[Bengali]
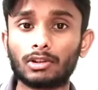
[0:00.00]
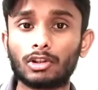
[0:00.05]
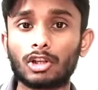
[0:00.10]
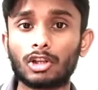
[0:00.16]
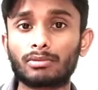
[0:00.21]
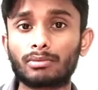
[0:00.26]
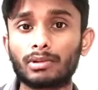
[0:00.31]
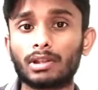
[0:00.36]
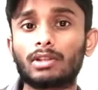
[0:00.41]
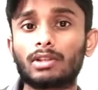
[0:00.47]

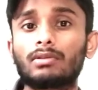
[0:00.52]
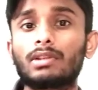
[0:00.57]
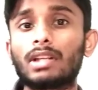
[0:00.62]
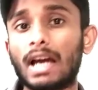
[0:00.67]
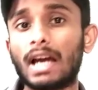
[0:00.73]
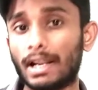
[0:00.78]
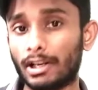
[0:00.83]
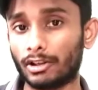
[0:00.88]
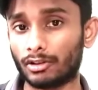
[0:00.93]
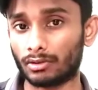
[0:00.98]
দশ মিটার দূরে
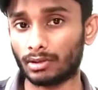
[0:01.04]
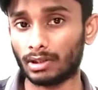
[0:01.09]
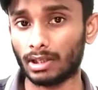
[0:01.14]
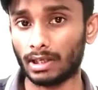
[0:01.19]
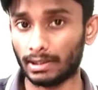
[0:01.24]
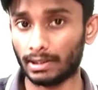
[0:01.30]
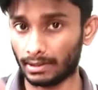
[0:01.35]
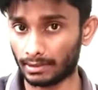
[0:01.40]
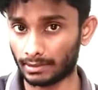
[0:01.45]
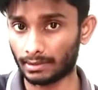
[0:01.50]
আরেকজন
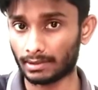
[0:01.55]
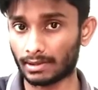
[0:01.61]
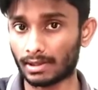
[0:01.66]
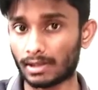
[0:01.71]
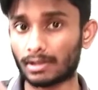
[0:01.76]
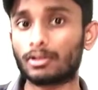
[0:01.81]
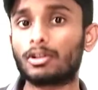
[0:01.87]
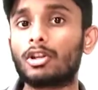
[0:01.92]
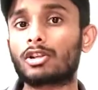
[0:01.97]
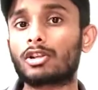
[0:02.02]
দাঁড়িয়ে আছে
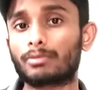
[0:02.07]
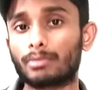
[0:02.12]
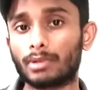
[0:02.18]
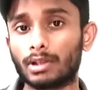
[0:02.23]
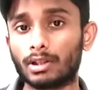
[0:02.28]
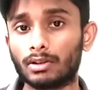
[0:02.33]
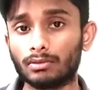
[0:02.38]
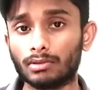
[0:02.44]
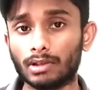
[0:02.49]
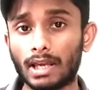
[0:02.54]
জাস্ট দশ
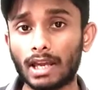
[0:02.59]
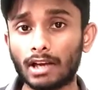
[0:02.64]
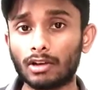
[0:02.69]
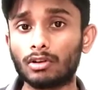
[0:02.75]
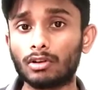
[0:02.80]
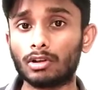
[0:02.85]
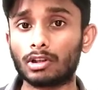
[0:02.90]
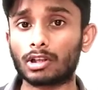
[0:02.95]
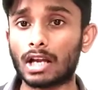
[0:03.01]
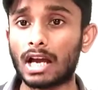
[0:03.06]
মিটার দূরে
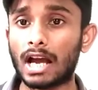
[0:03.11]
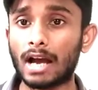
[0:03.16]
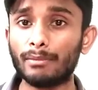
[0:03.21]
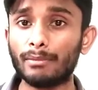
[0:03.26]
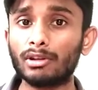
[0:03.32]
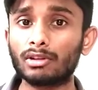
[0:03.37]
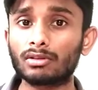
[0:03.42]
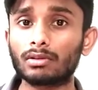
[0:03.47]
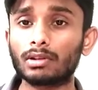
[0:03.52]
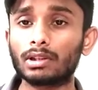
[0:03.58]
এখন
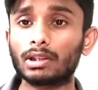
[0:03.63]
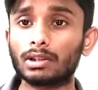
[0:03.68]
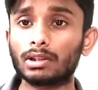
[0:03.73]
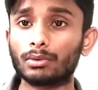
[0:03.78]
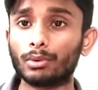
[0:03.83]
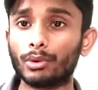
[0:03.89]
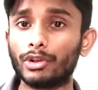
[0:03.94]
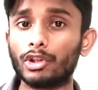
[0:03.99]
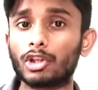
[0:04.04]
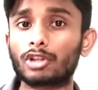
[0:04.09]
আমি যদি
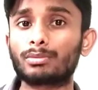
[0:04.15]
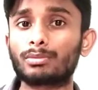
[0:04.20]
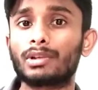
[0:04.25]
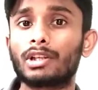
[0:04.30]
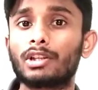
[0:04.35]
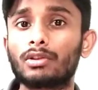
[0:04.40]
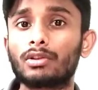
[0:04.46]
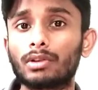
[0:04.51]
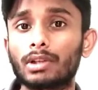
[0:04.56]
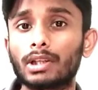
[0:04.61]
ওই দশ
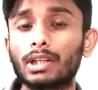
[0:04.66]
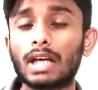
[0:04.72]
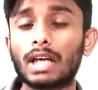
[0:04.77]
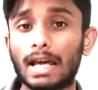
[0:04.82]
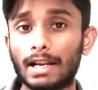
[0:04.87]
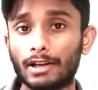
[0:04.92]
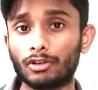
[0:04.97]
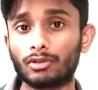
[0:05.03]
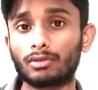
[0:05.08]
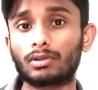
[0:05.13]
মিটার দূরে
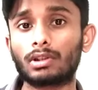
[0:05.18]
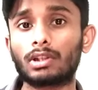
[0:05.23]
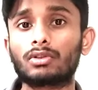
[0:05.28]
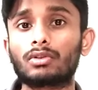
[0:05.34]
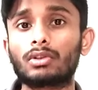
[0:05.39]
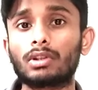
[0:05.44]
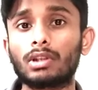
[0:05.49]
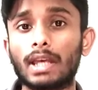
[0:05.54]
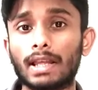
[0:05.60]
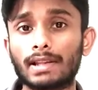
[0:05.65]
আরেকজনকে
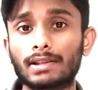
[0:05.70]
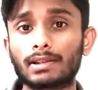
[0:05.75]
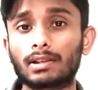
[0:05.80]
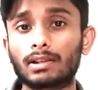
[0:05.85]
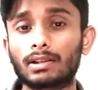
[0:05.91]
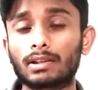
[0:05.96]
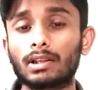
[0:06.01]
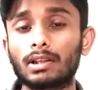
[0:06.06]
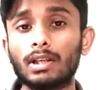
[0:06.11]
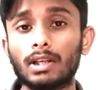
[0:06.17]
যদি
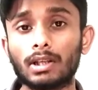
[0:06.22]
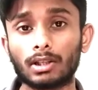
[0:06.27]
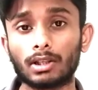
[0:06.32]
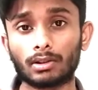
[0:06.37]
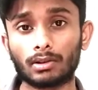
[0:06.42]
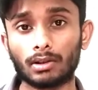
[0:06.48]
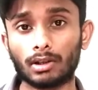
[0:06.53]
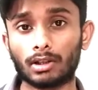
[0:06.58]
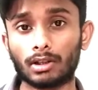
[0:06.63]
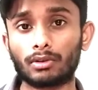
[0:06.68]
অ্যান্সার
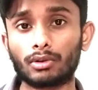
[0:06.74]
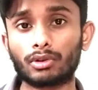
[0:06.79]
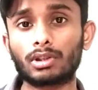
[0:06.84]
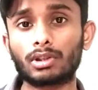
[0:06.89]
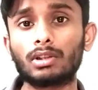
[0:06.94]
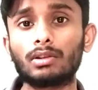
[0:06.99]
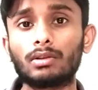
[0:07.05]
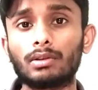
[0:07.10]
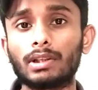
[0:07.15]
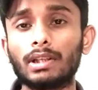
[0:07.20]

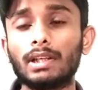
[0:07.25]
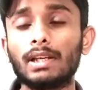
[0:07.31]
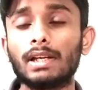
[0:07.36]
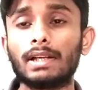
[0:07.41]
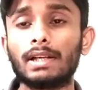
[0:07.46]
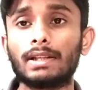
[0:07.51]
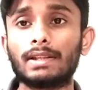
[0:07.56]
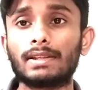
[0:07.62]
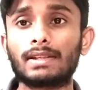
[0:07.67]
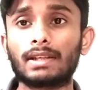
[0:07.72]
কোশ্চেন করি
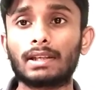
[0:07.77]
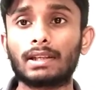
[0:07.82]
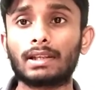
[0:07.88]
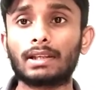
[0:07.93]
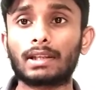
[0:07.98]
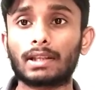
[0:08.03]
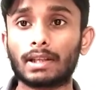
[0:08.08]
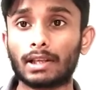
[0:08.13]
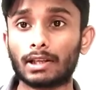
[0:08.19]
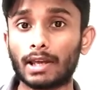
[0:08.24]
যে
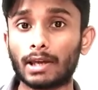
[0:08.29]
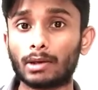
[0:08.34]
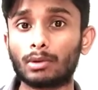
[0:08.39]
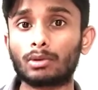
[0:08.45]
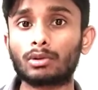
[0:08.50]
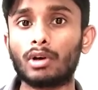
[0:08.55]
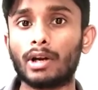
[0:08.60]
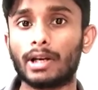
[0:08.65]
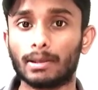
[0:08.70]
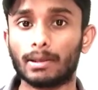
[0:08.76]
এখন
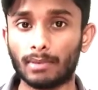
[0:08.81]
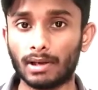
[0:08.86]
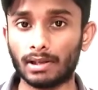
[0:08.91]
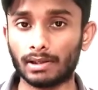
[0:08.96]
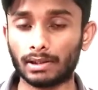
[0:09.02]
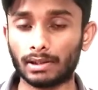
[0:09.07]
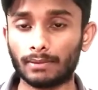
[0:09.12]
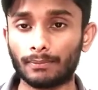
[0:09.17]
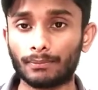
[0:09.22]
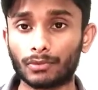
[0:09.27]
কয়টা
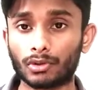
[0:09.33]
বাজে